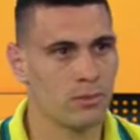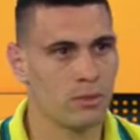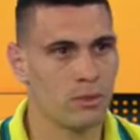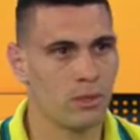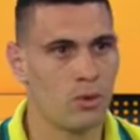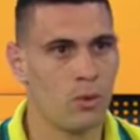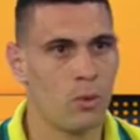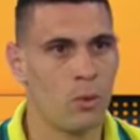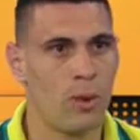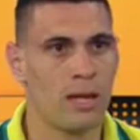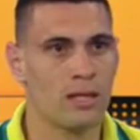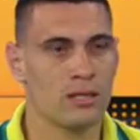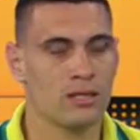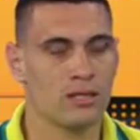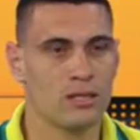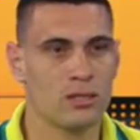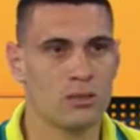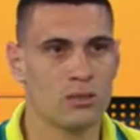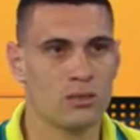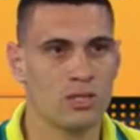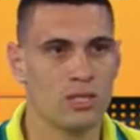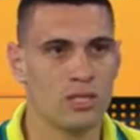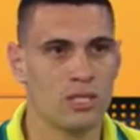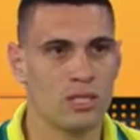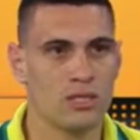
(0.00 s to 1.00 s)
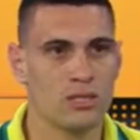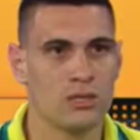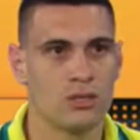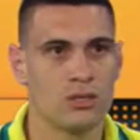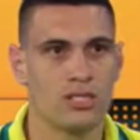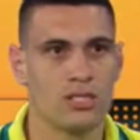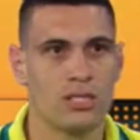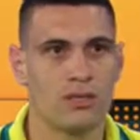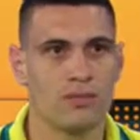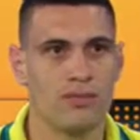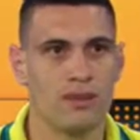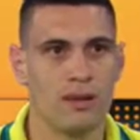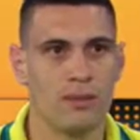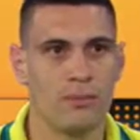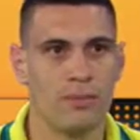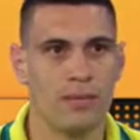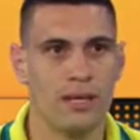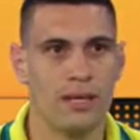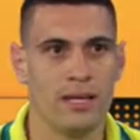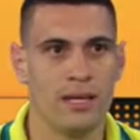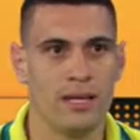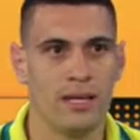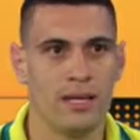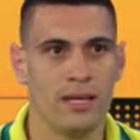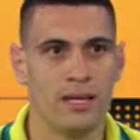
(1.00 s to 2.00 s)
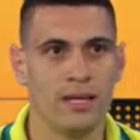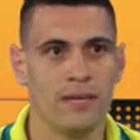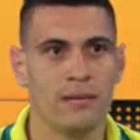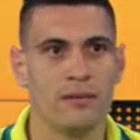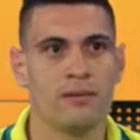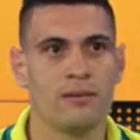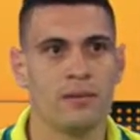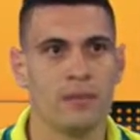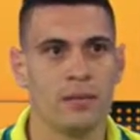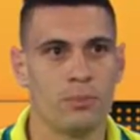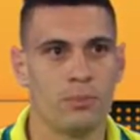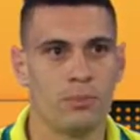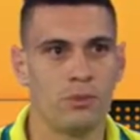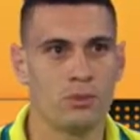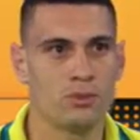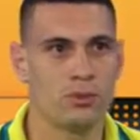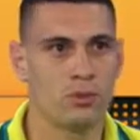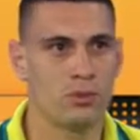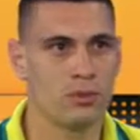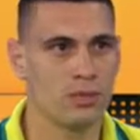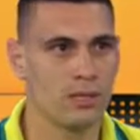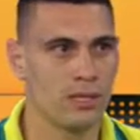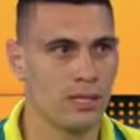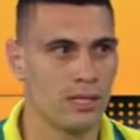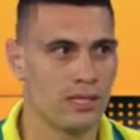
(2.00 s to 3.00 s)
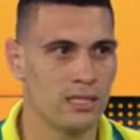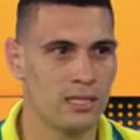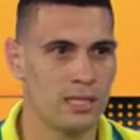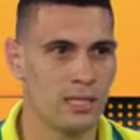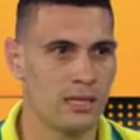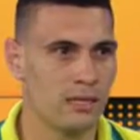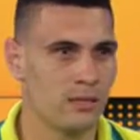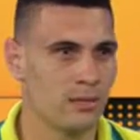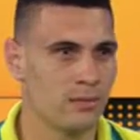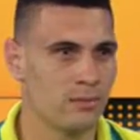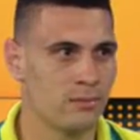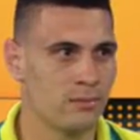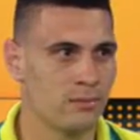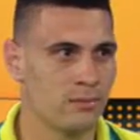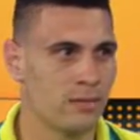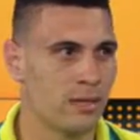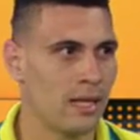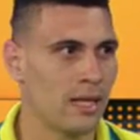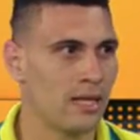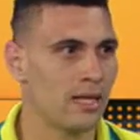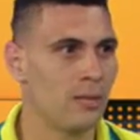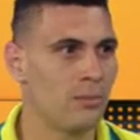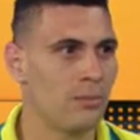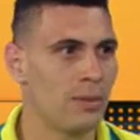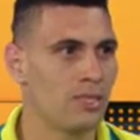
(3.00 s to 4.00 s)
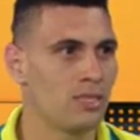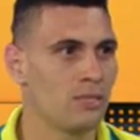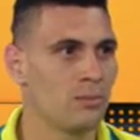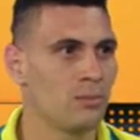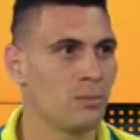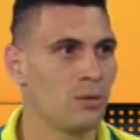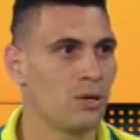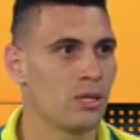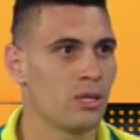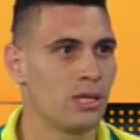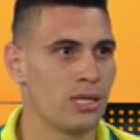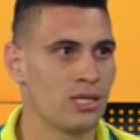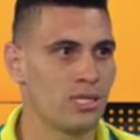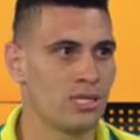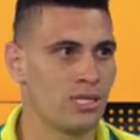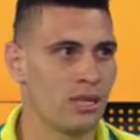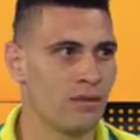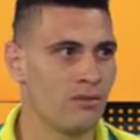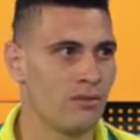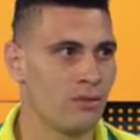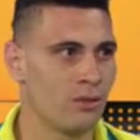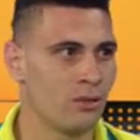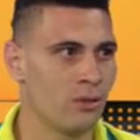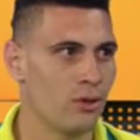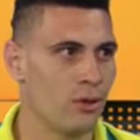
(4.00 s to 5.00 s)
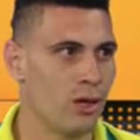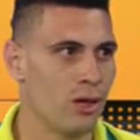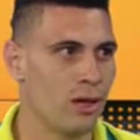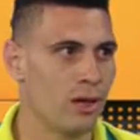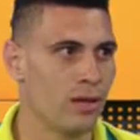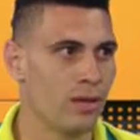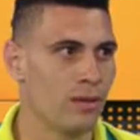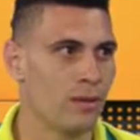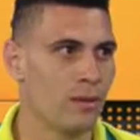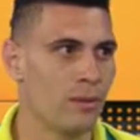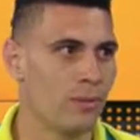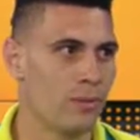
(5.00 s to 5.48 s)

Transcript: quatro, cinco dias longe da família e ir para um jogo desse é nada mais importante que a vitória.